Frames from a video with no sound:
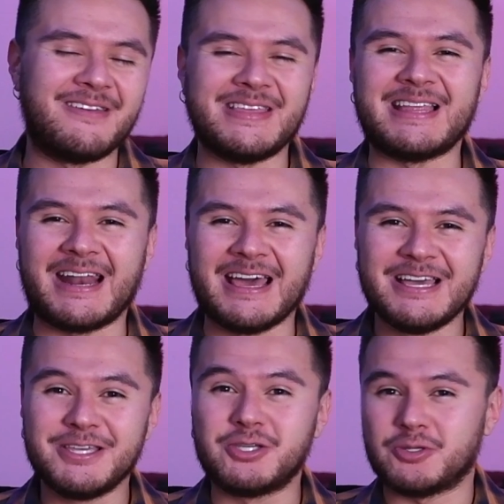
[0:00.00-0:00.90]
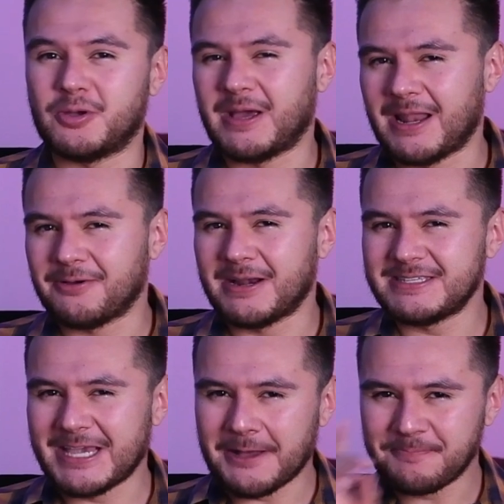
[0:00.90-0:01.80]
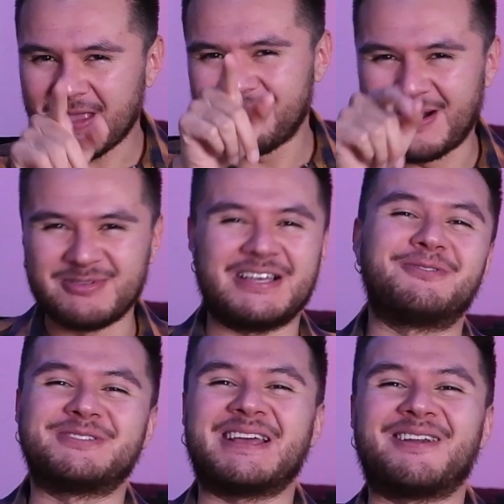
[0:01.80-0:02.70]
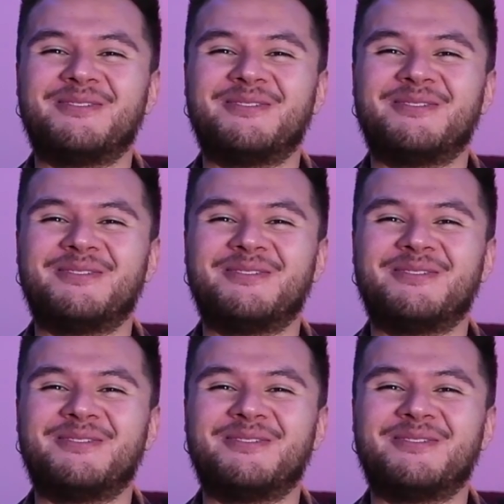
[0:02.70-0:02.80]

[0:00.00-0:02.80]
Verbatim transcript: Vitara. Yo soy Gerardo García, vamos a conocerlo.